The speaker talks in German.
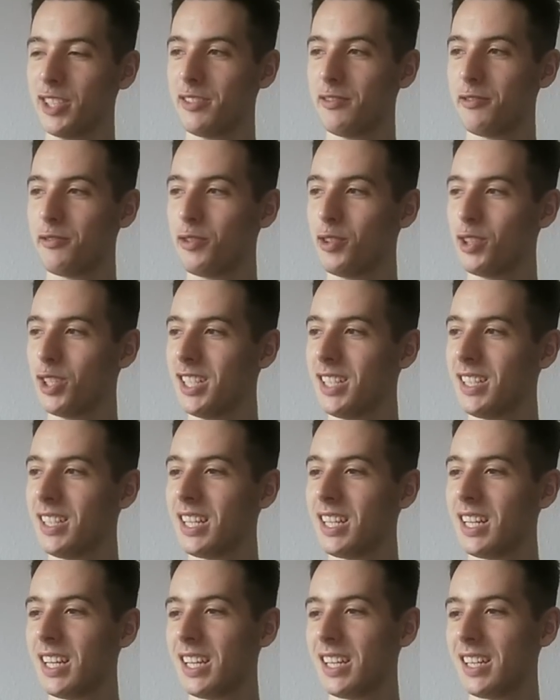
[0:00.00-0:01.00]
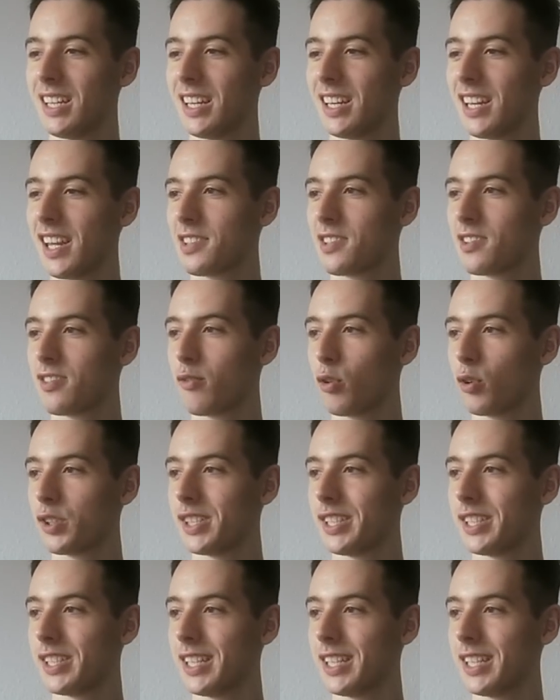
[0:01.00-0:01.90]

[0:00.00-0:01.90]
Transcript: für ihn, denn jetzt folgt hier